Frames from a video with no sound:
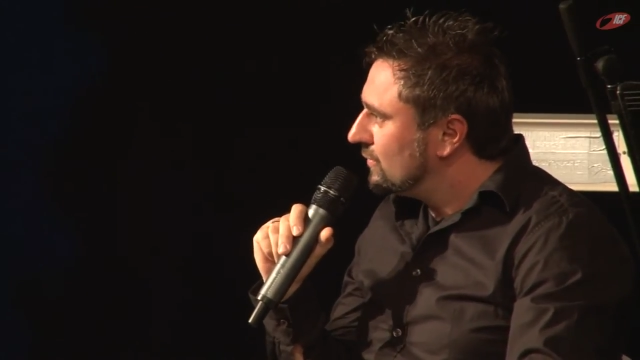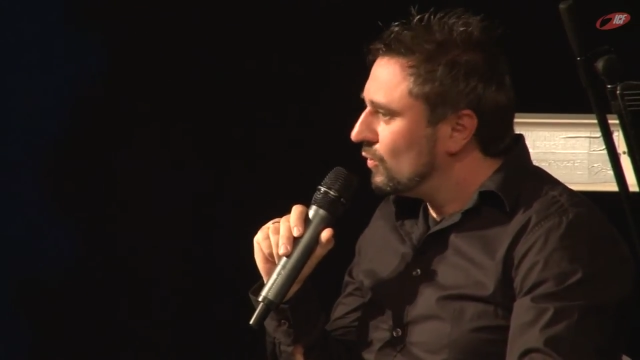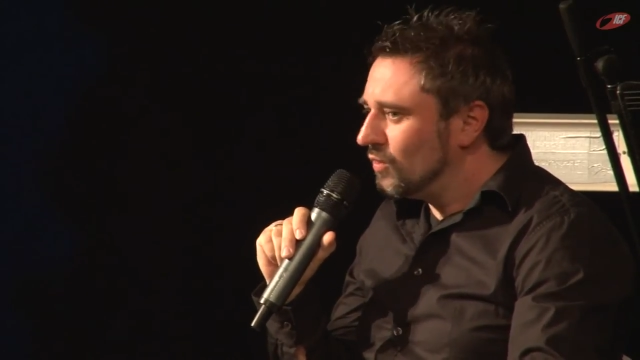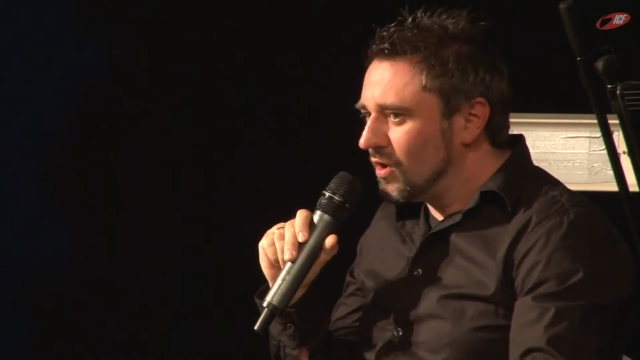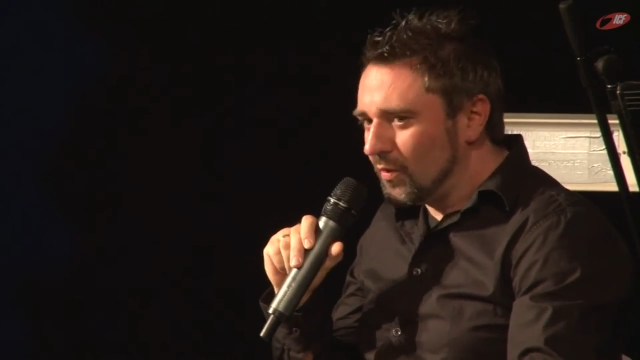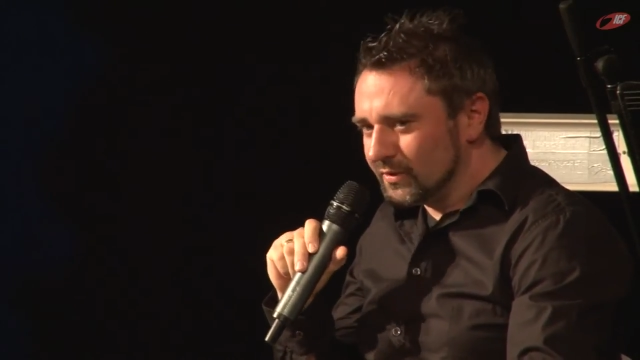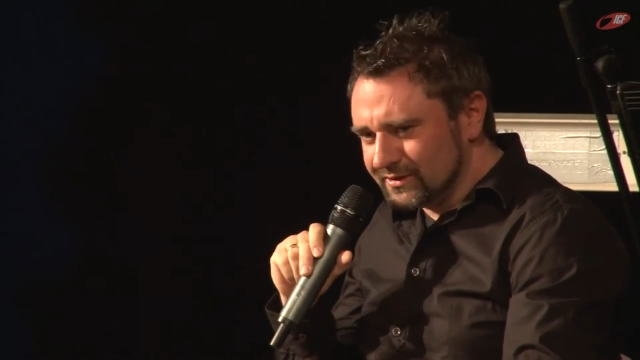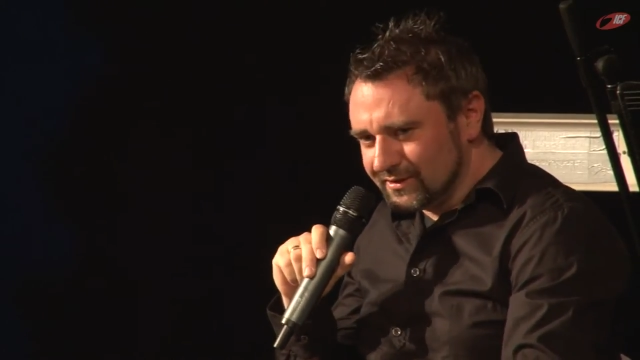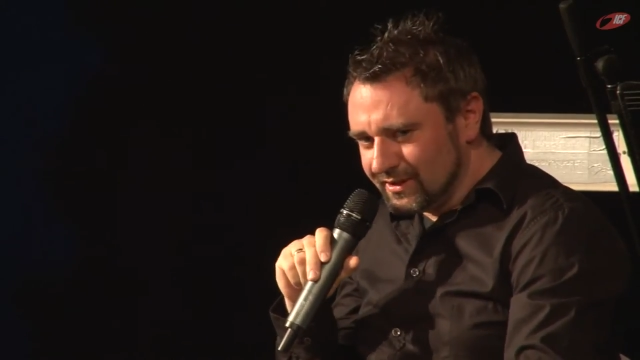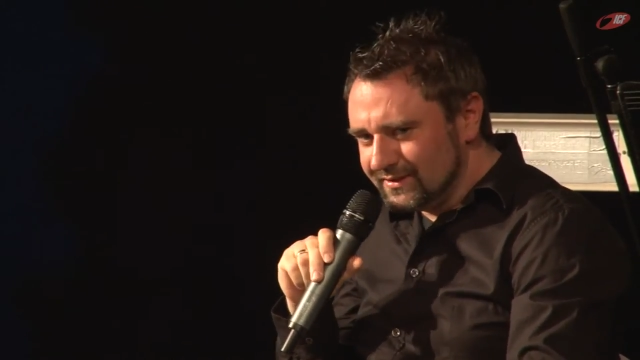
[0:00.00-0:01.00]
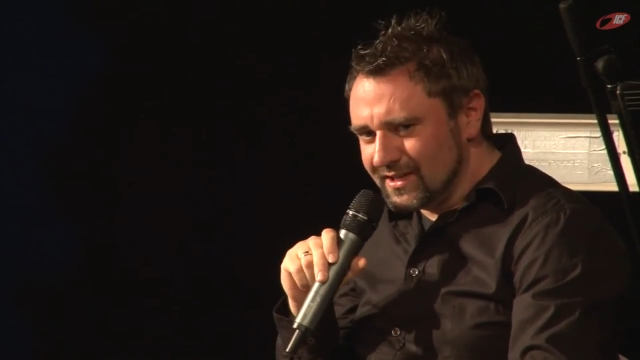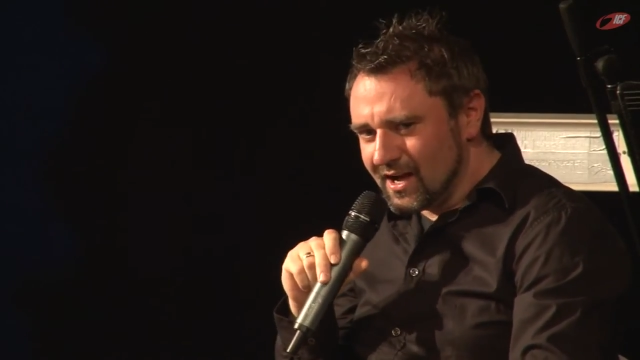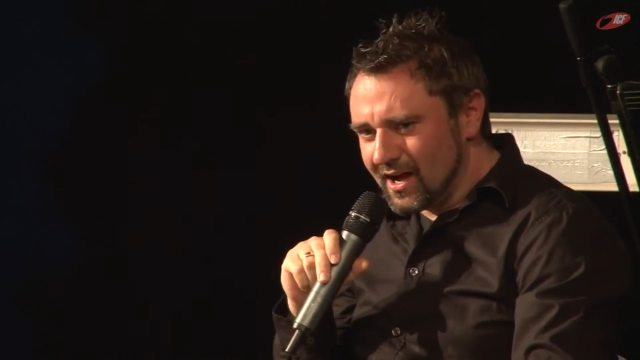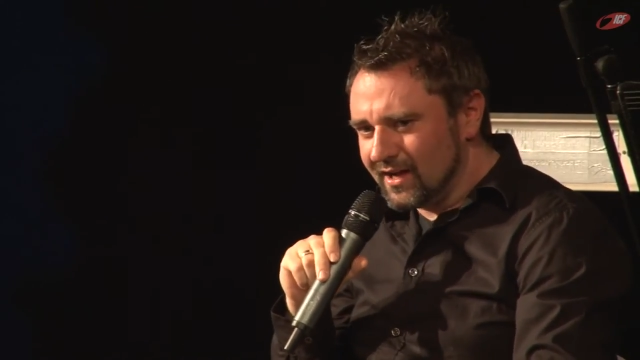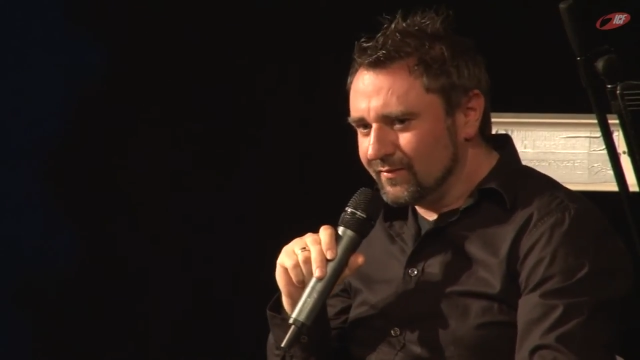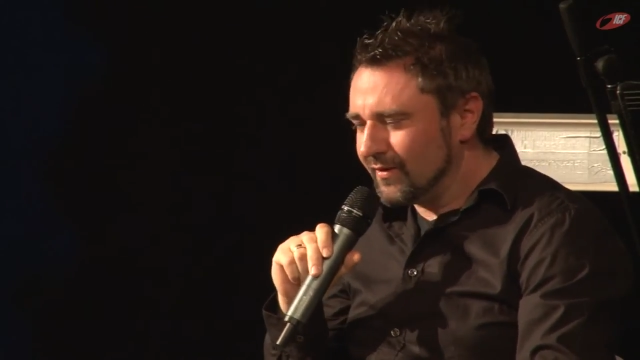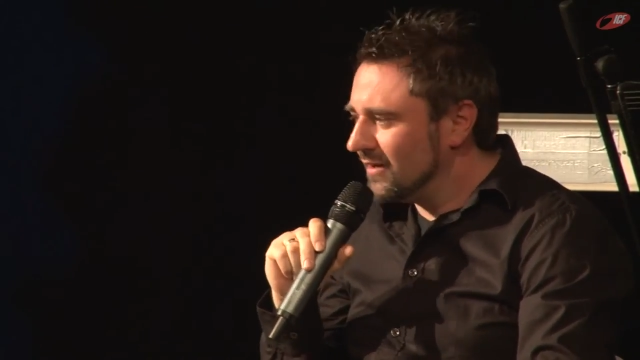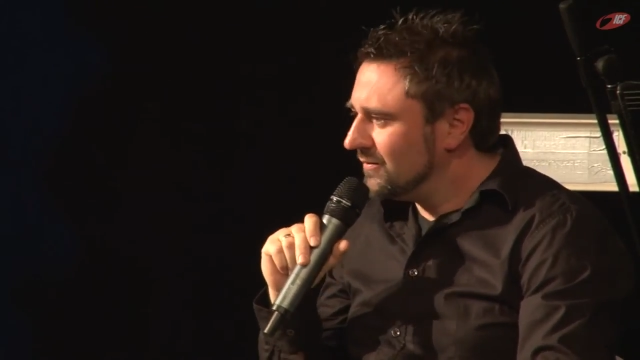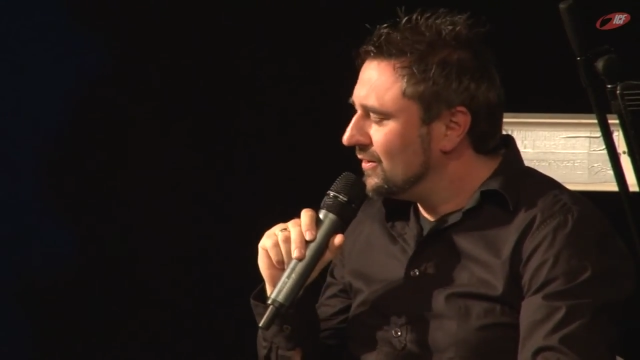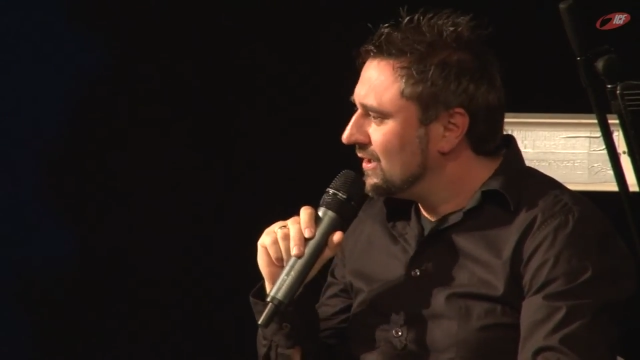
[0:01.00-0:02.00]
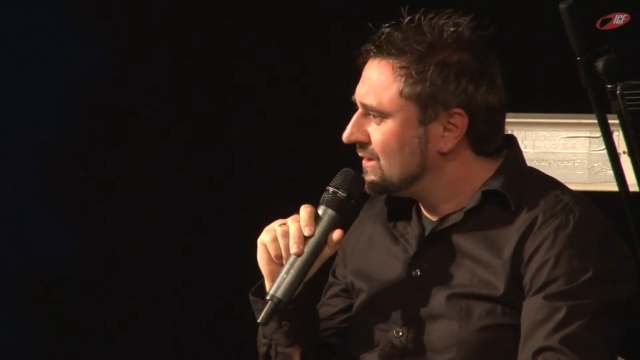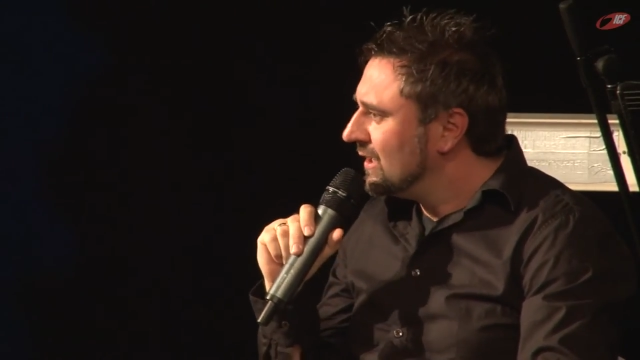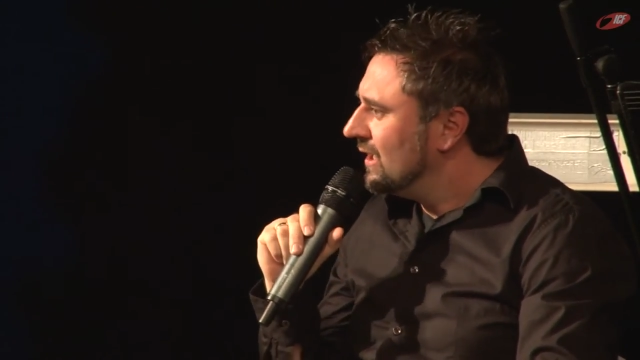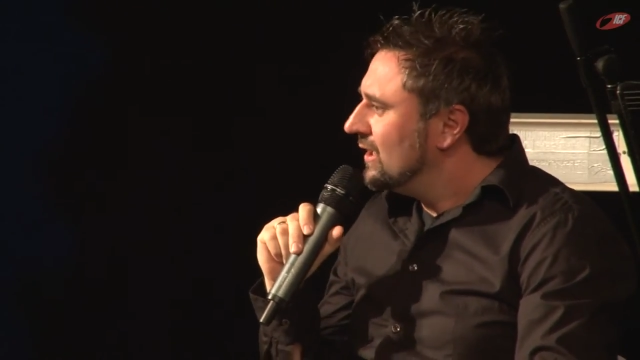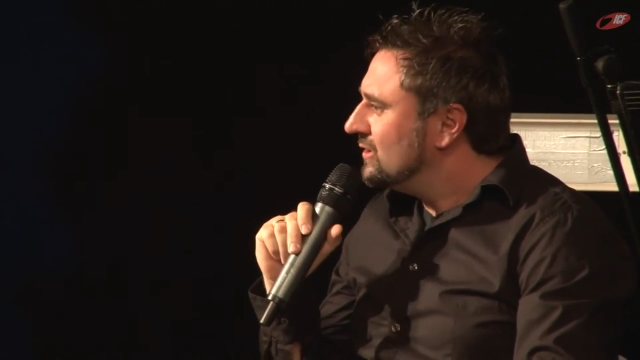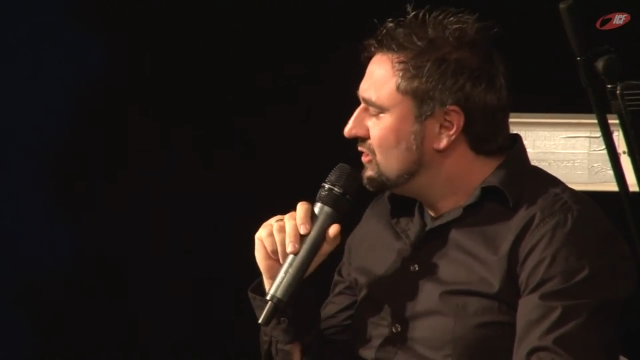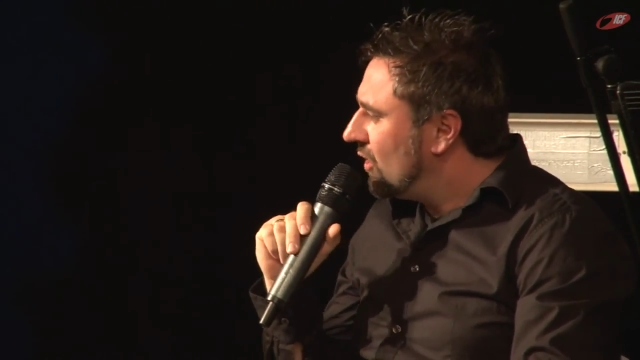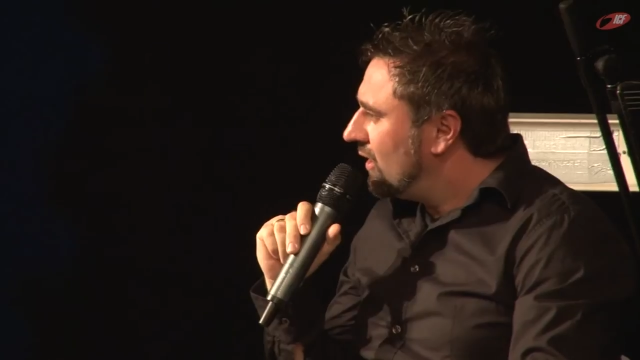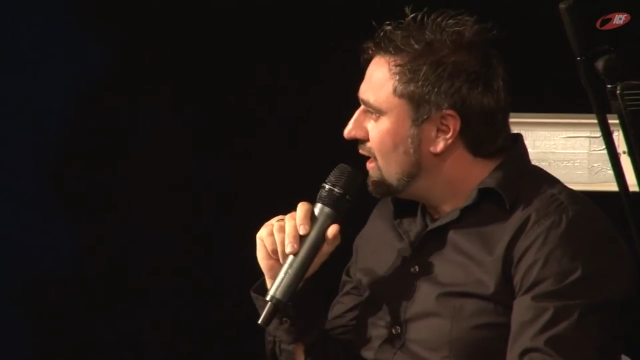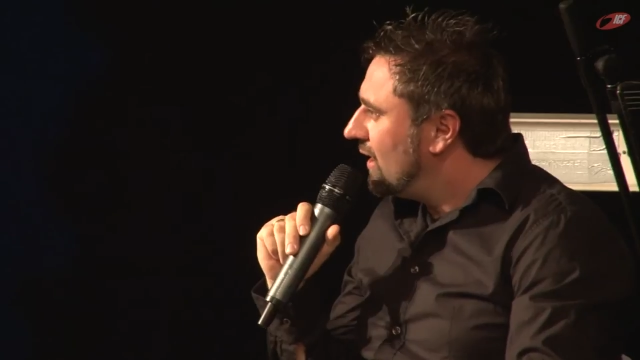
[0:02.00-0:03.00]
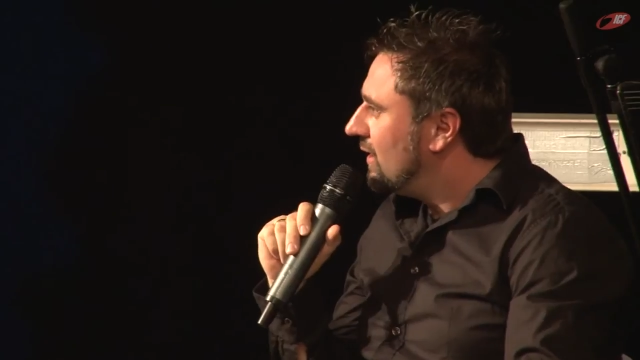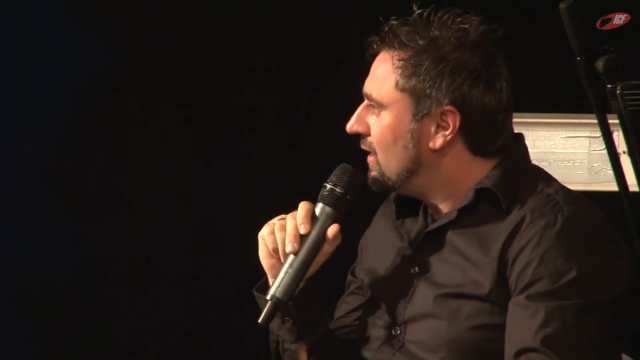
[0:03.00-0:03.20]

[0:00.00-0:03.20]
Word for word: oder ob es ein riesiger Reinfall wird, sondern